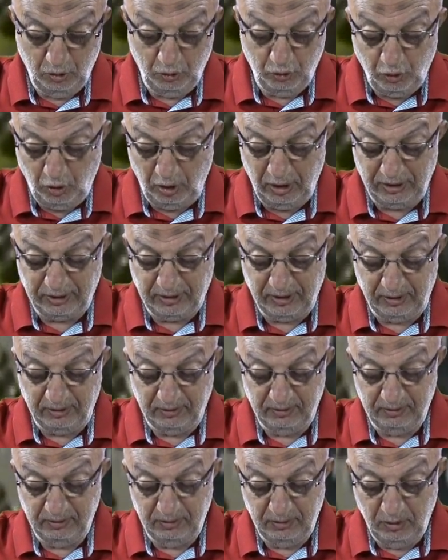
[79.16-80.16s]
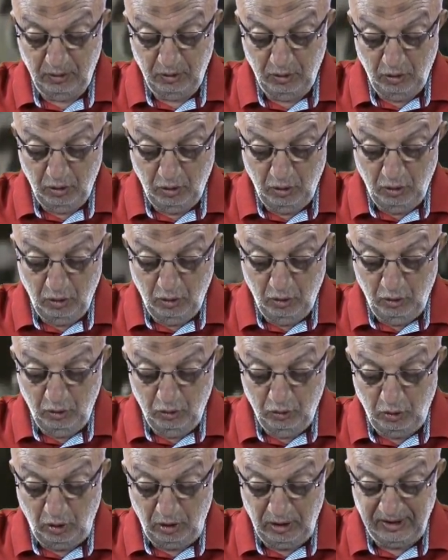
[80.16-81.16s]
Şöyle ki,
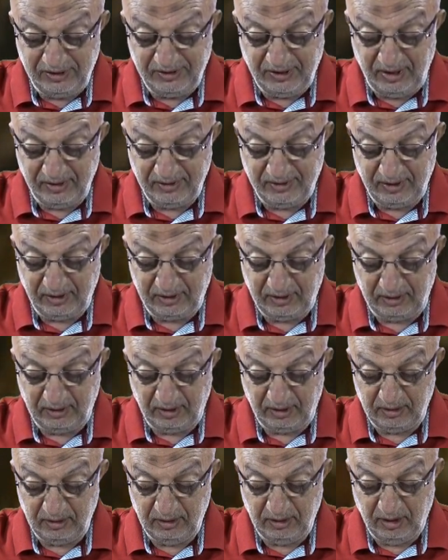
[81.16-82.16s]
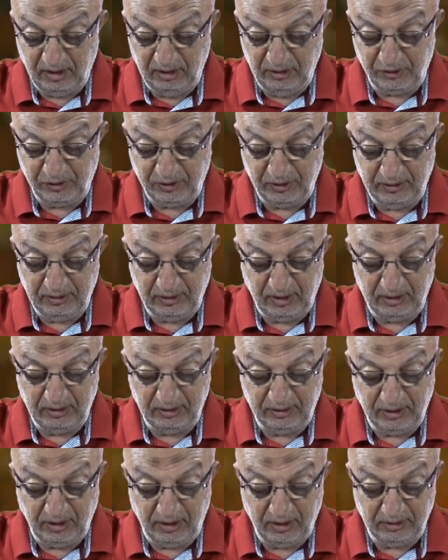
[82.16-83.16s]
Rönesans'a kadar
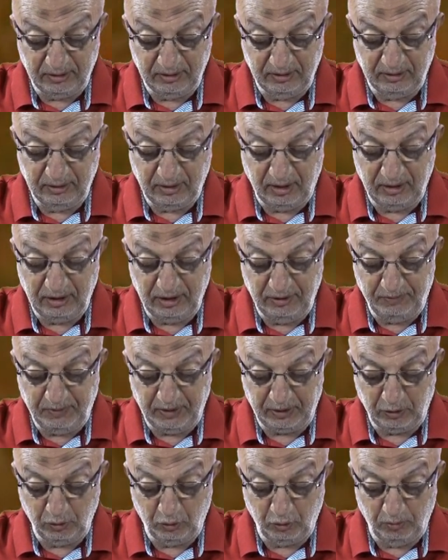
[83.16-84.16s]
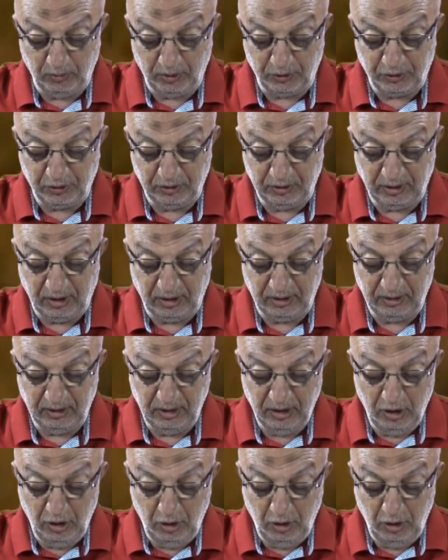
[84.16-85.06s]
halısından, kağıdından, ipekli kumaşından,